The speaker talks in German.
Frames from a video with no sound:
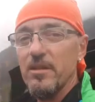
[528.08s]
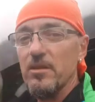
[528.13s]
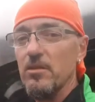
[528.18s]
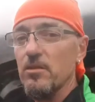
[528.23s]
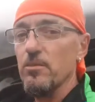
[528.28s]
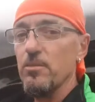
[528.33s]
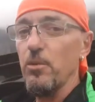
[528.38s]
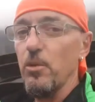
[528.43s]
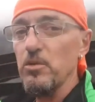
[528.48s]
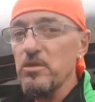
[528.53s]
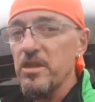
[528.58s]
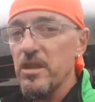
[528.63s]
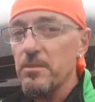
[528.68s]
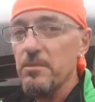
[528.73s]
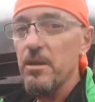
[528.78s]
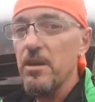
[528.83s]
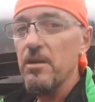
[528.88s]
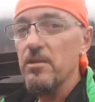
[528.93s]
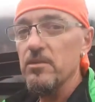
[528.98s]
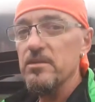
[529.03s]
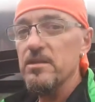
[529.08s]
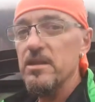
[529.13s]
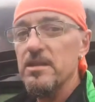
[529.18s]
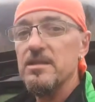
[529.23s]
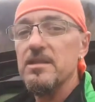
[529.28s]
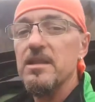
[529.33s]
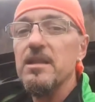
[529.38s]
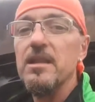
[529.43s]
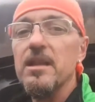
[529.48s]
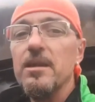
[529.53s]
ich noch eine Brotzeit machen und
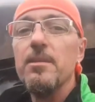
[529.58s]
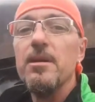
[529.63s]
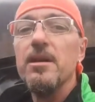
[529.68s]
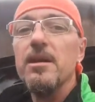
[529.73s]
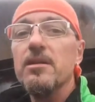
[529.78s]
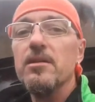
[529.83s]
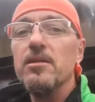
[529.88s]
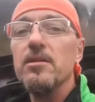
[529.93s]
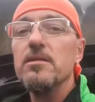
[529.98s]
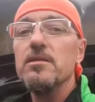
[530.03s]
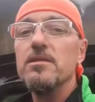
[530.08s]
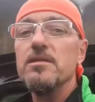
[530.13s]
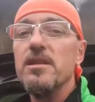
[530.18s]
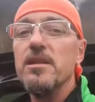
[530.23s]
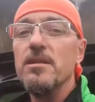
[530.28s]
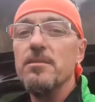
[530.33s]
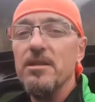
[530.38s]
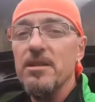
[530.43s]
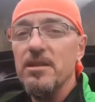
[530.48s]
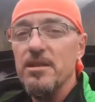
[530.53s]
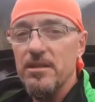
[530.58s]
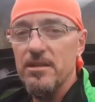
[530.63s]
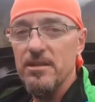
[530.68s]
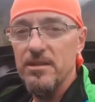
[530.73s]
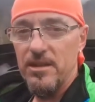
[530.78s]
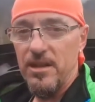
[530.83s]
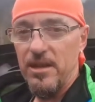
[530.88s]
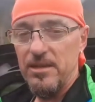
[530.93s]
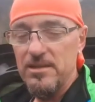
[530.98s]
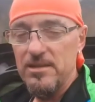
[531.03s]
setze dann gleich mal noch ein Statement hinten
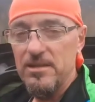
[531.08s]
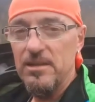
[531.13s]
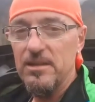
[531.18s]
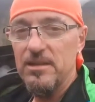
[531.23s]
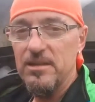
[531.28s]
dran.